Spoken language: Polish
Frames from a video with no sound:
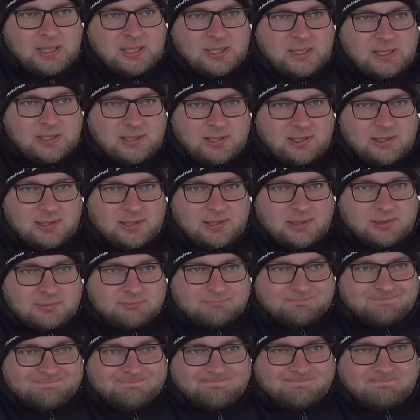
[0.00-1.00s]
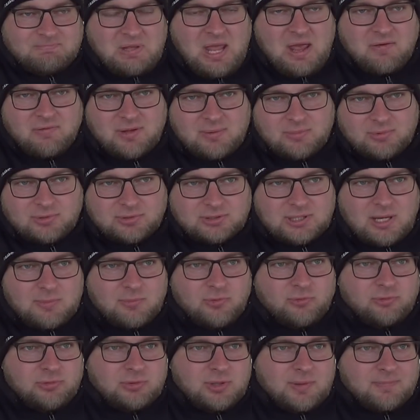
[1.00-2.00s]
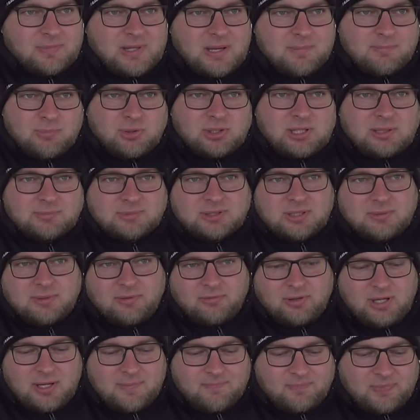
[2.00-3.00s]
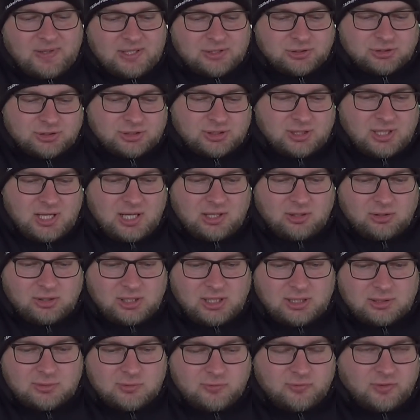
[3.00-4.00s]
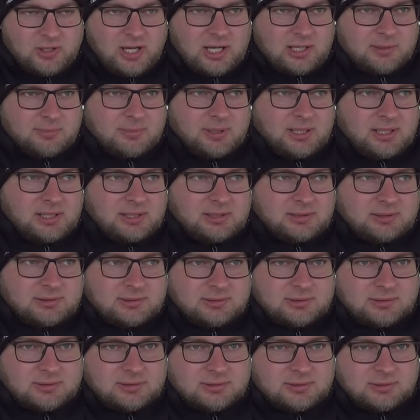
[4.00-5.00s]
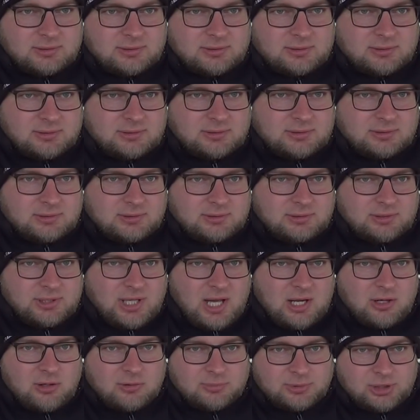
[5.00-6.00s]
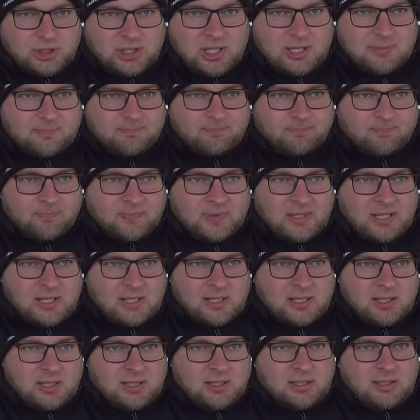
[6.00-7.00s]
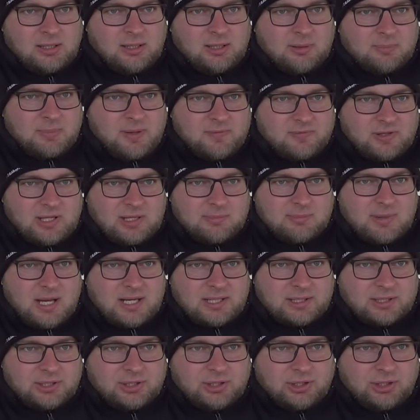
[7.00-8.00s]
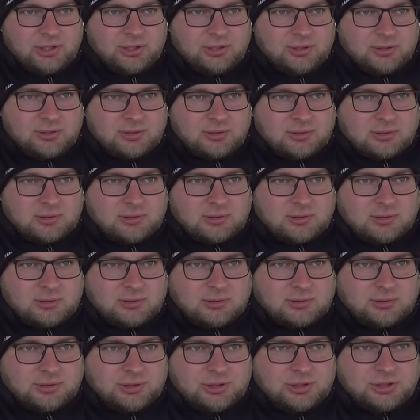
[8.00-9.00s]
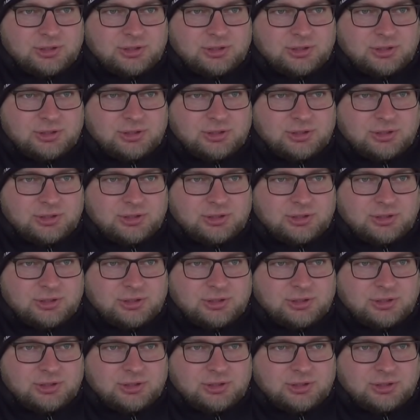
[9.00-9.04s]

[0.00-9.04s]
E, nie wiem, no zamówiłem tam, bo tam zamawiałem też dla kolegów karmę e, jakąś tam pewnej marki e, i